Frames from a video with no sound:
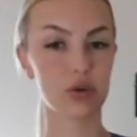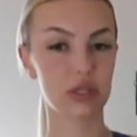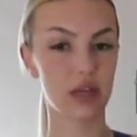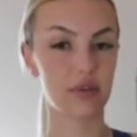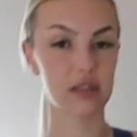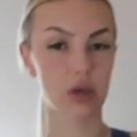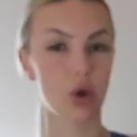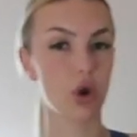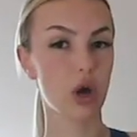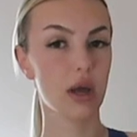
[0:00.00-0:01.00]
sehr, weil es
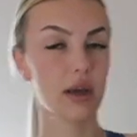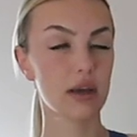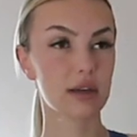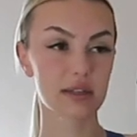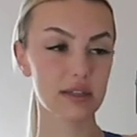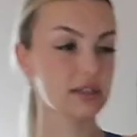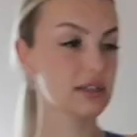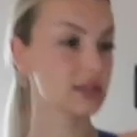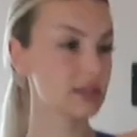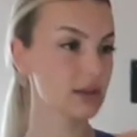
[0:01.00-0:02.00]
auch
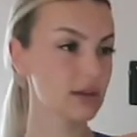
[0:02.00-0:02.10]
richtig